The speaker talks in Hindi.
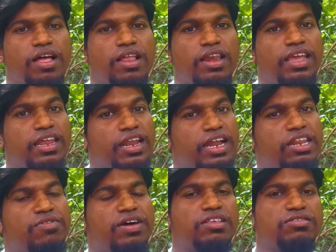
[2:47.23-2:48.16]
लेकिन
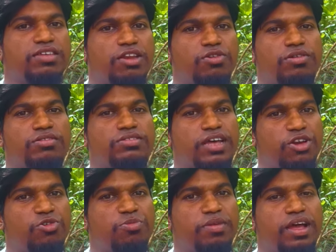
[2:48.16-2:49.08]
आने वाले
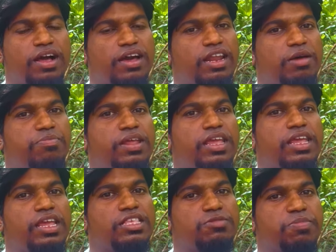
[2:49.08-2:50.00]
सालों में अगर आपने
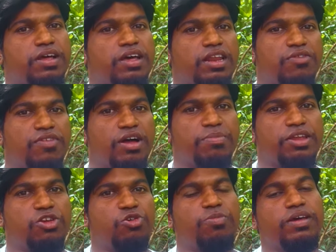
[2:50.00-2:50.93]
इस प्रकार के
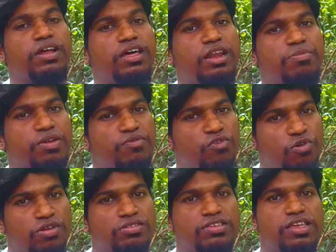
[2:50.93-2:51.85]
फार्मिंग के ऊपर अगर आपने
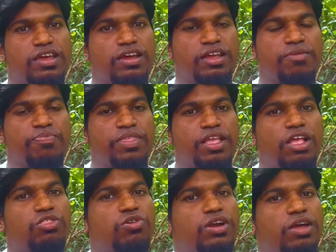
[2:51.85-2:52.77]
फोकस किया है
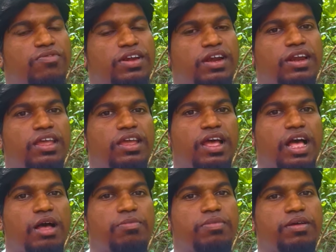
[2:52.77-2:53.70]
तो डेफिनेटली
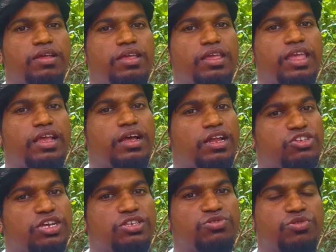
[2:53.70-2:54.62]
आप एक
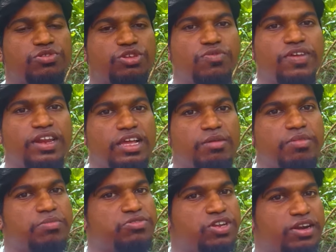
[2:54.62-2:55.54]
अच्छा सोर्स ऑफ इनकम
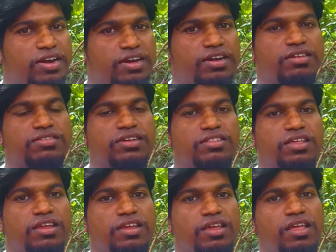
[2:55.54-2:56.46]
आप जनरेट कर सकते
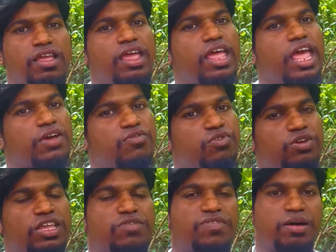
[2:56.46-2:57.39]
हैं एग
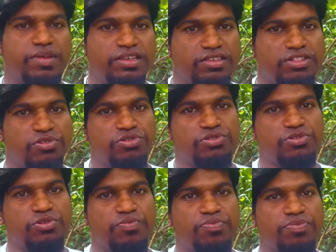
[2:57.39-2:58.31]
फ्रूट की फार्मिंग से दोस्तों